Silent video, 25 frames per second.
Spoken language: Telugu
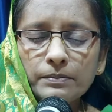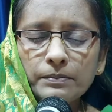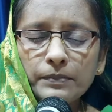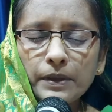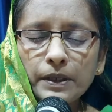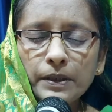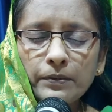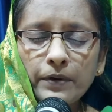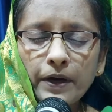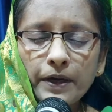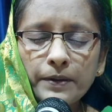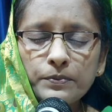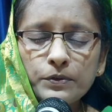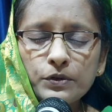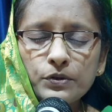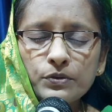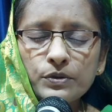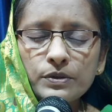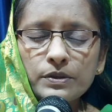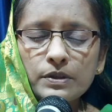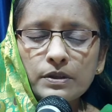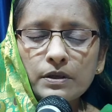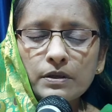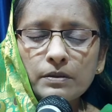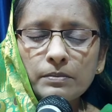మీ వైపు
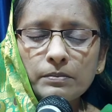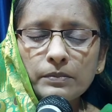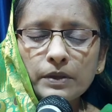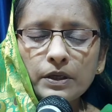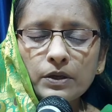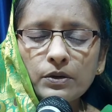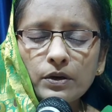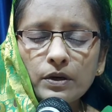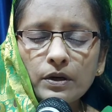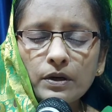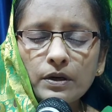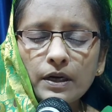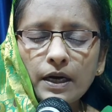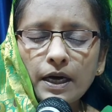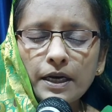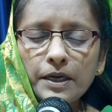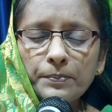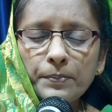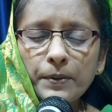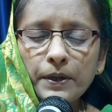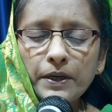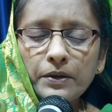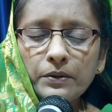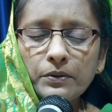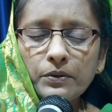చూసి మీ కొరకు
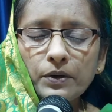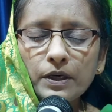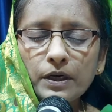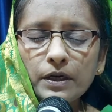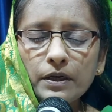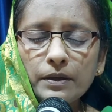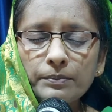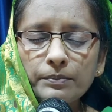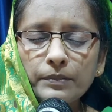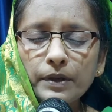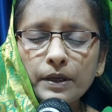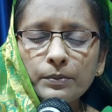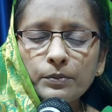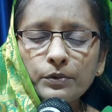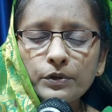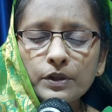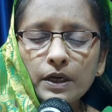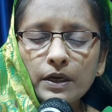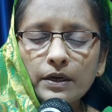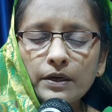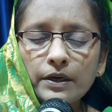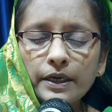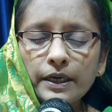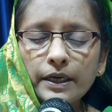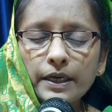కనిపెట్టుకొని మేము
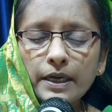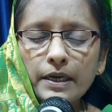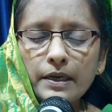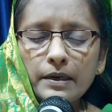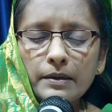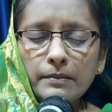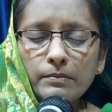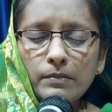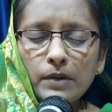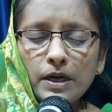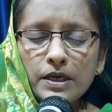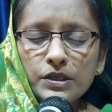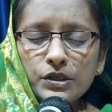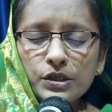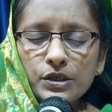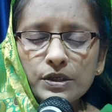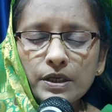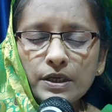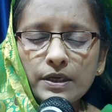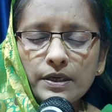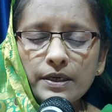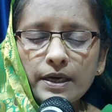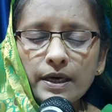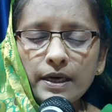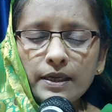తండ్రి మంచి
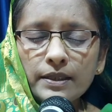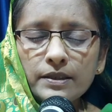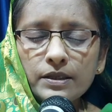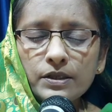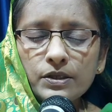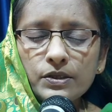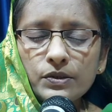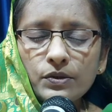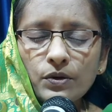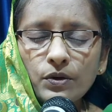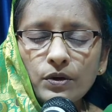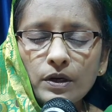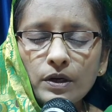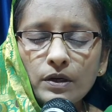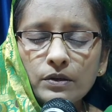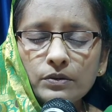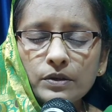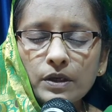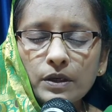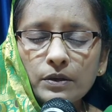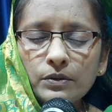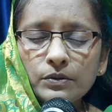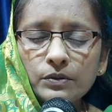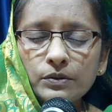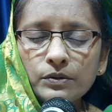నిర్ణయాలు
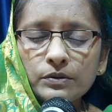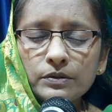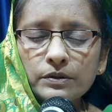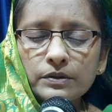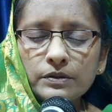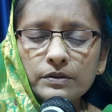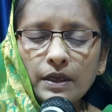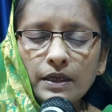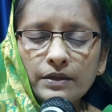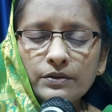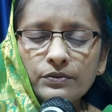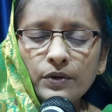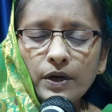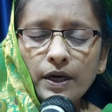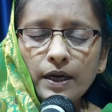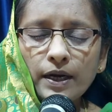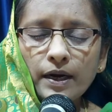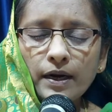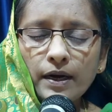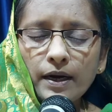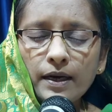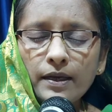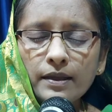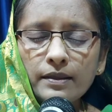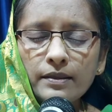తీసుకోగలుగుటకు తద్వారా
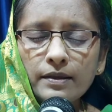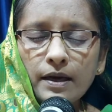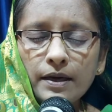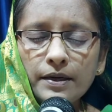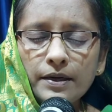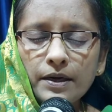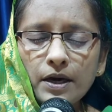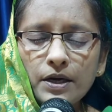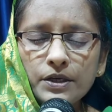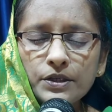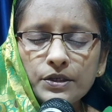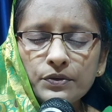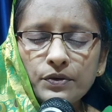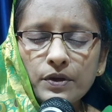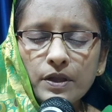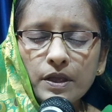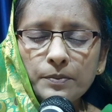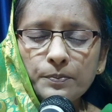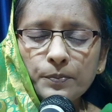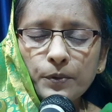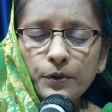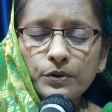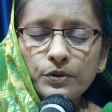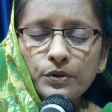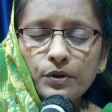ఆనందాన్ని
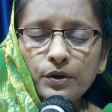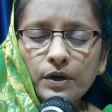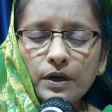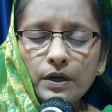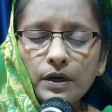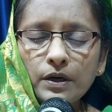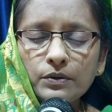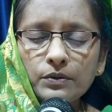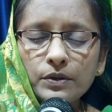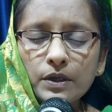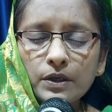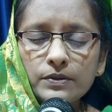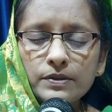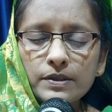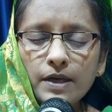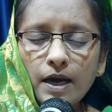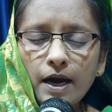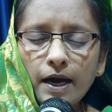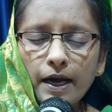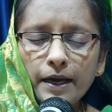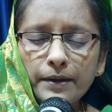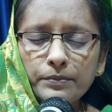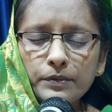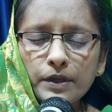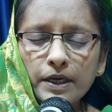ఆశీర్వాదాన్ని పొందుకొనగలుగుటకు
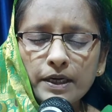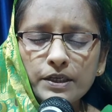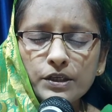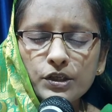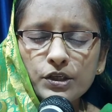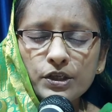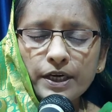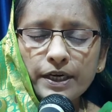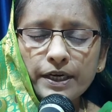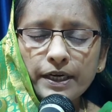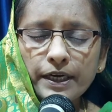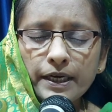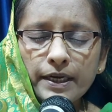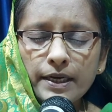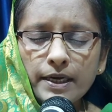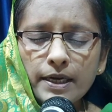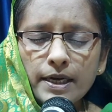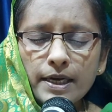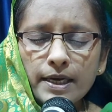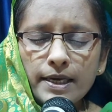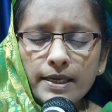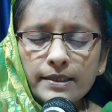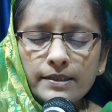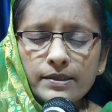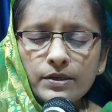సహాయం దయచేయండి
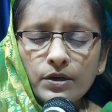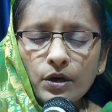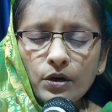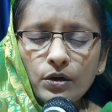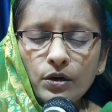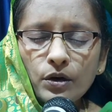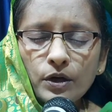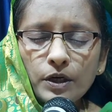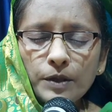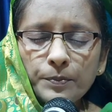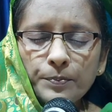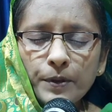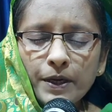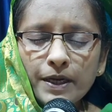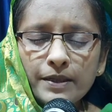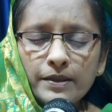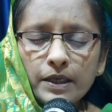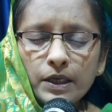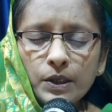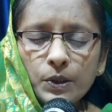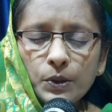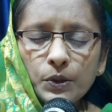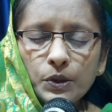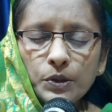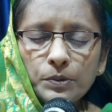సియోన్లోని
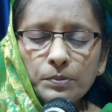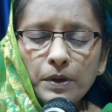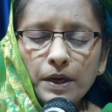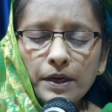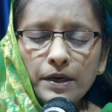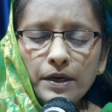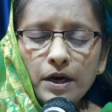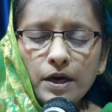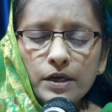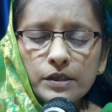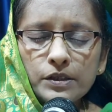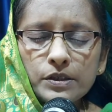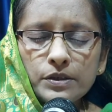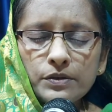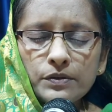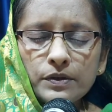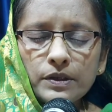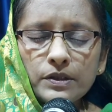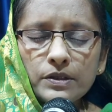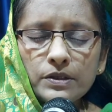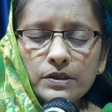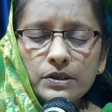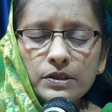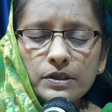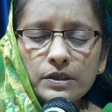ప్రతి కుటుంబాన్ని
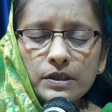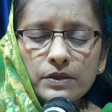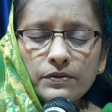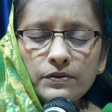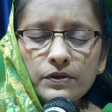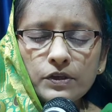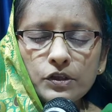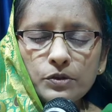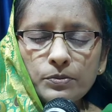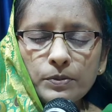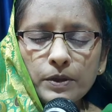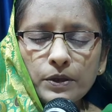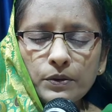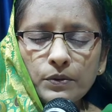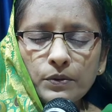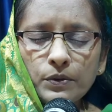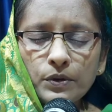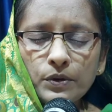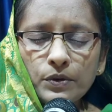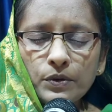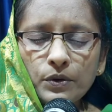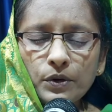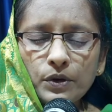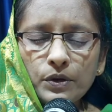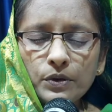ఆశీర్వదించి దీవించమని
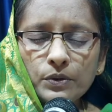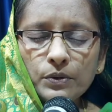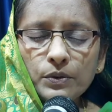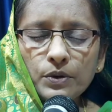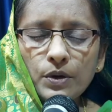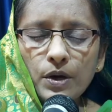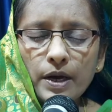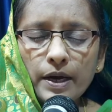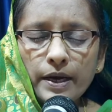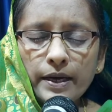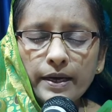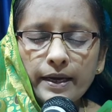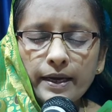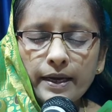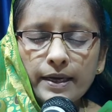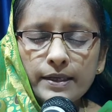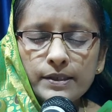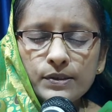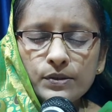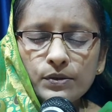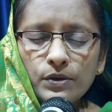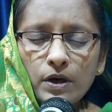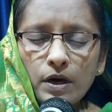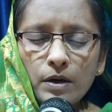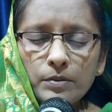కోరుకుంటూ
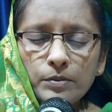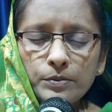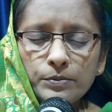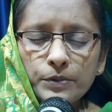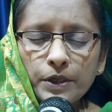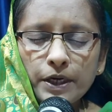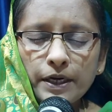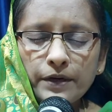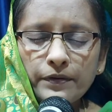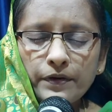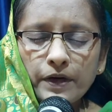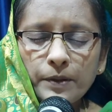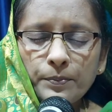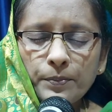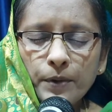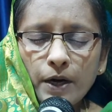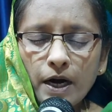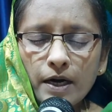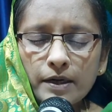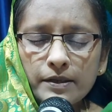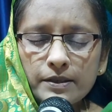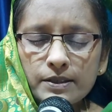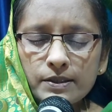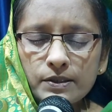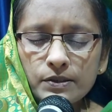ఏసు నామం నడివే
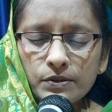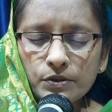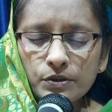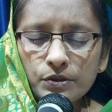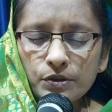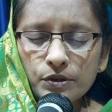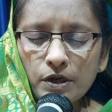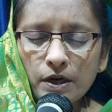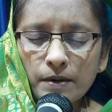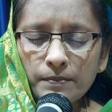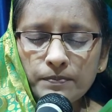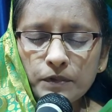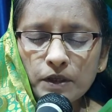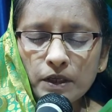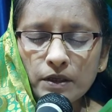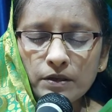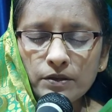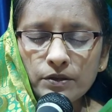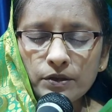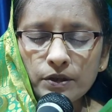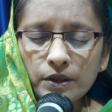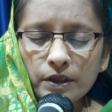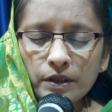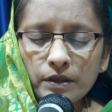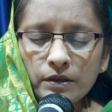ప్రార్థిస్తుంటున్నాం
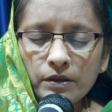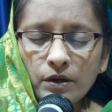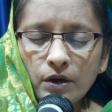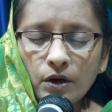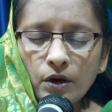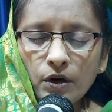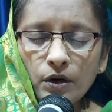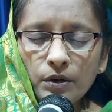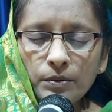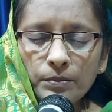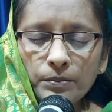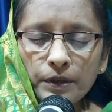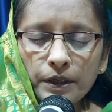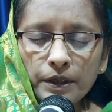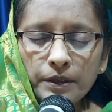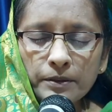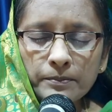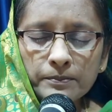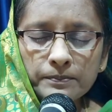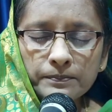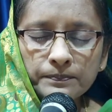తండ్రి ఆమెన్